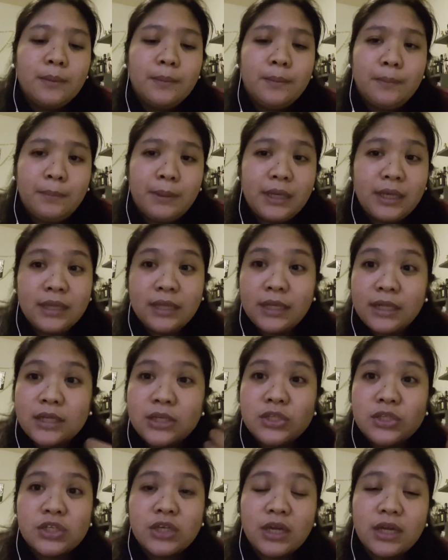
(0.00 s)
maganda
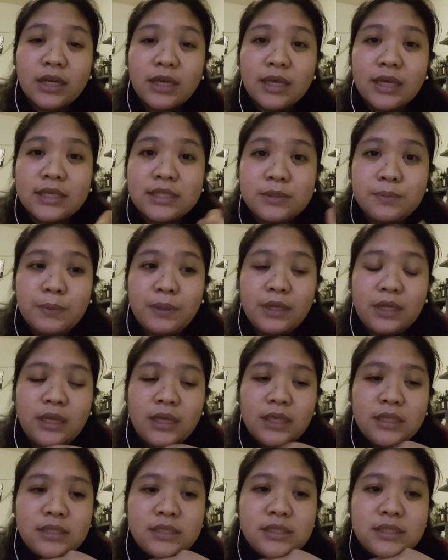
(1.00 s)
lang siyang
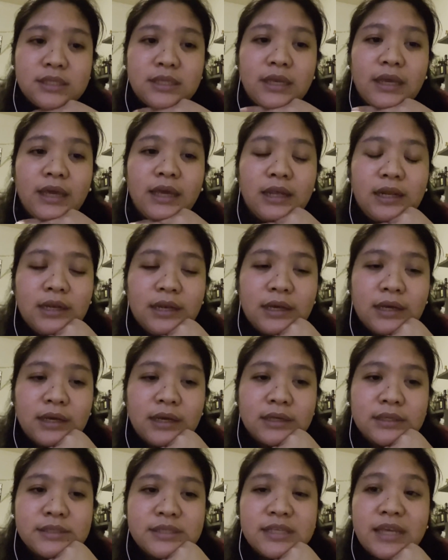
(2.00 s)
experience dahil
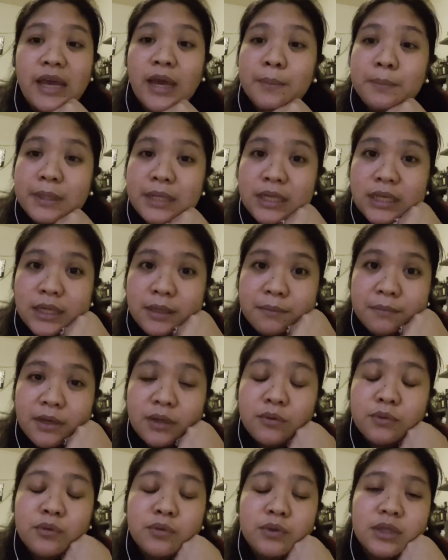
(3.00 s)
lang si Amelie,
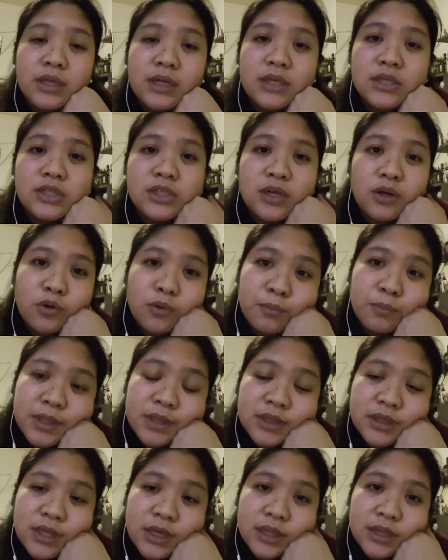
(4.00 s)
marunong na rin siya
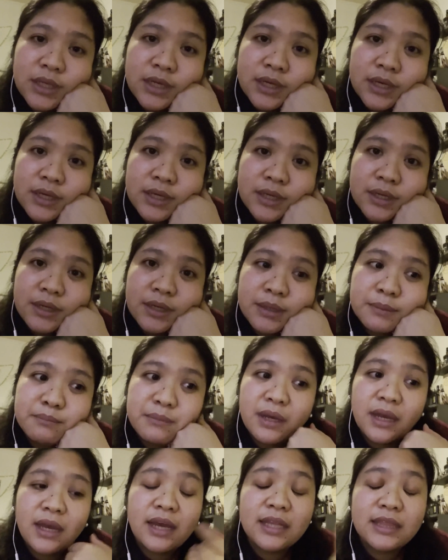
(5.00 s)
kumanta ng
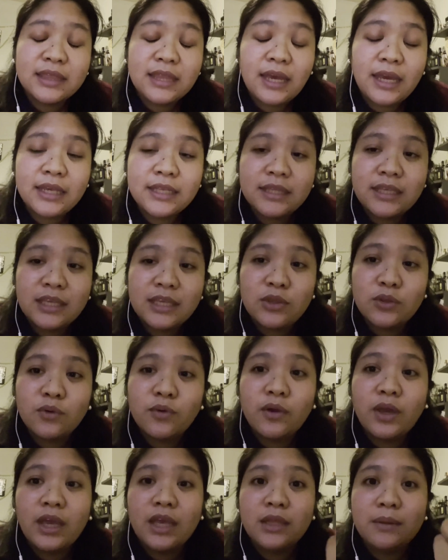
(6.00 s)
mga kantahin
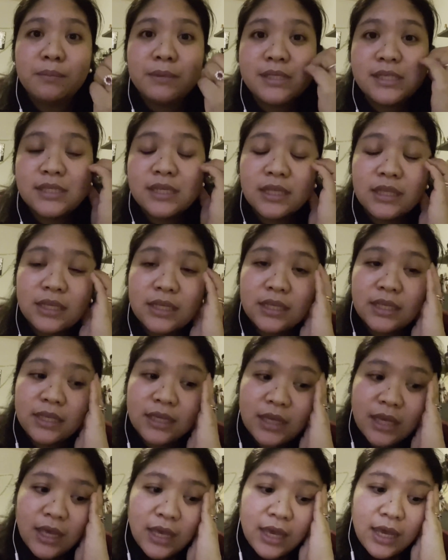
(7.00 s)
dito. And minsan nag,
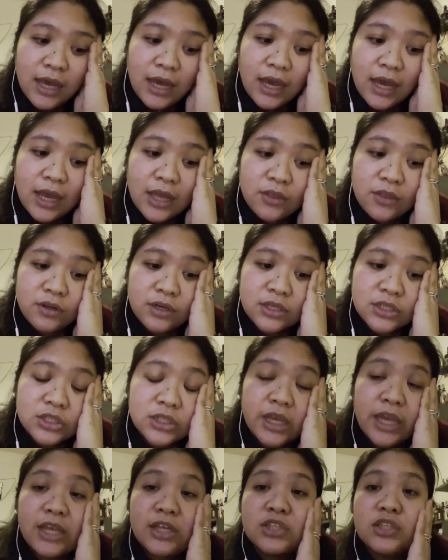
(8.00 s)
uh, ano rin
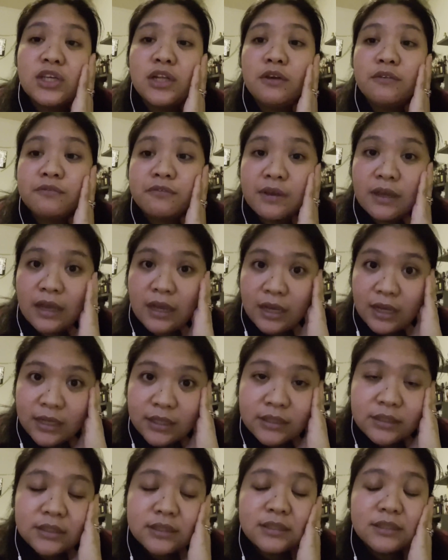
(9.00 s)
siya, Angel of
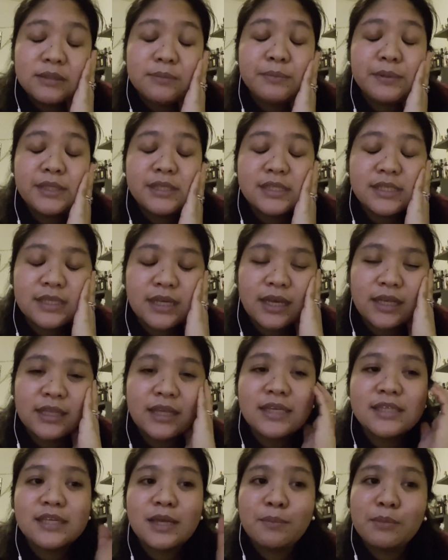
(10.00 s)
God. Minsan,
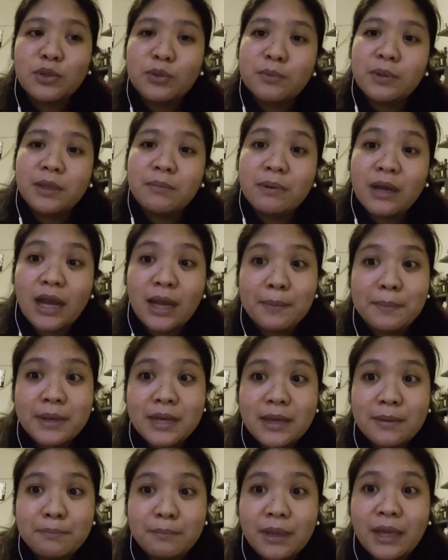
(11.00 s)
kasama ng mga ibang, kaba,
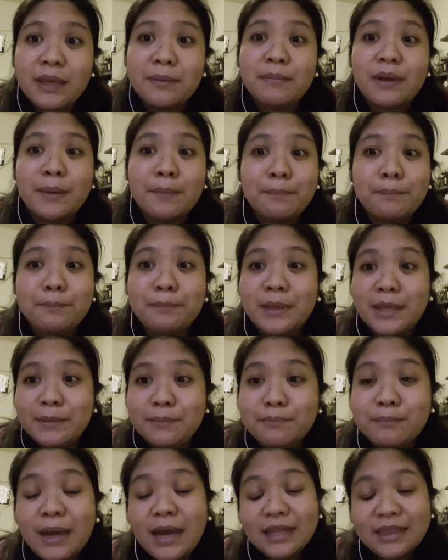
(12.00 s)
mga ibang
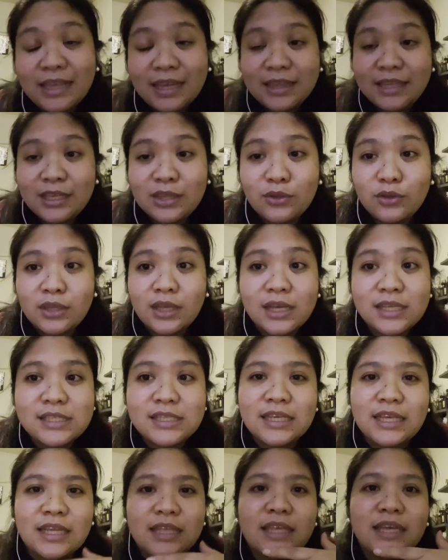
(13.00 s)
bata dito na
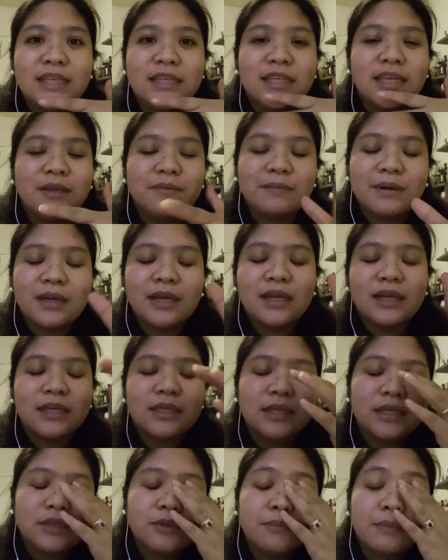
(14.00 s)
kasing edad niya, yung mga
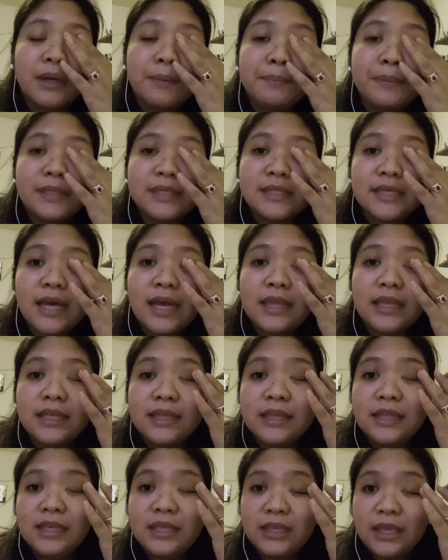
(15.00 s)
ganyan. Yung mga pinsanin
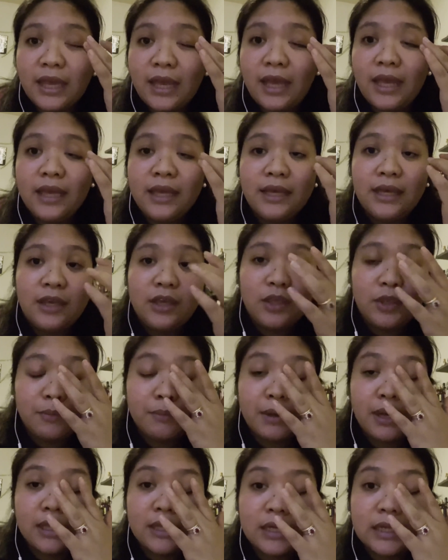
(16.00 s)
din niya, yung
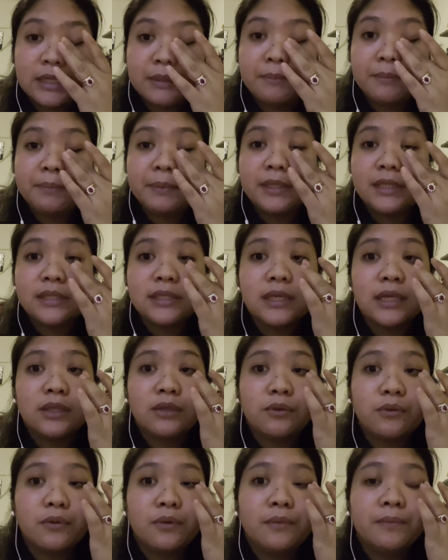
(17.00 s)
mga anak ng pinsan
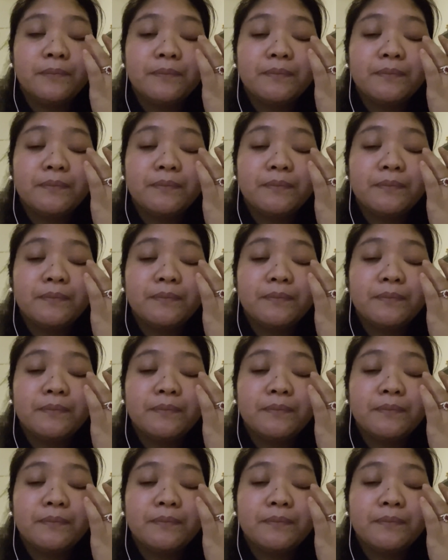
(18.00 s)
ko.